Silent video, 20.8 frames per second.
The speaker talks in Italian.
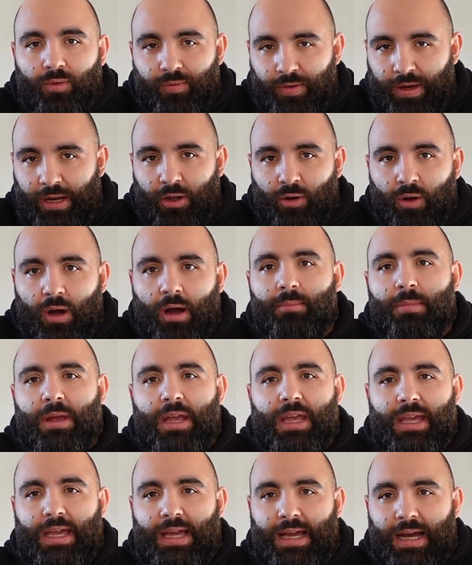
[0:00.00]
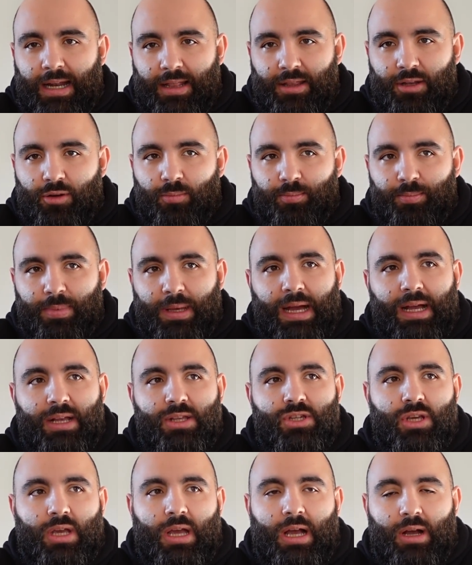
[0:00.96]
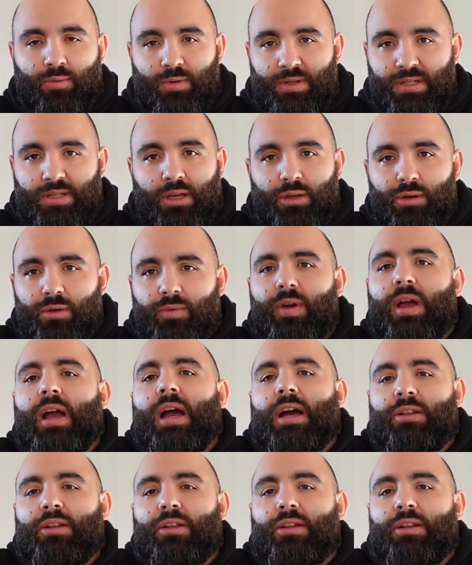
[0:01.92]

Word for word: ovvero a me Icardi non piace, a questa Juve